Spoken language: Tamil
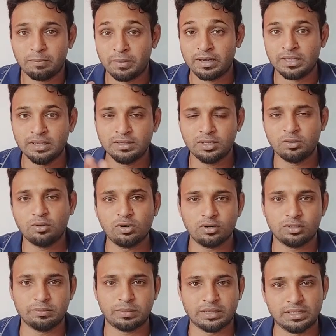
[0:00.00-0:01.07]
பட் இந்த ஊரில்
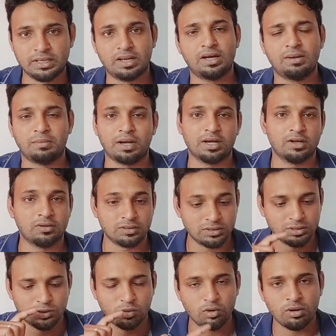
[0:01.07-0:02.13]
வந்து பார்த்தீங்கன்னா மக்கள் வந்து
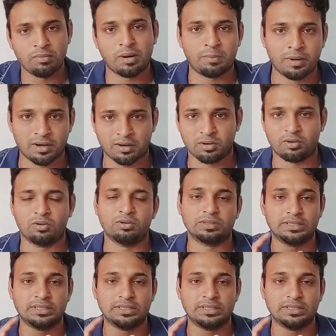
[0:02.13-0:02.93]
கூகுள் மேப்பாக இருக்கட்டும்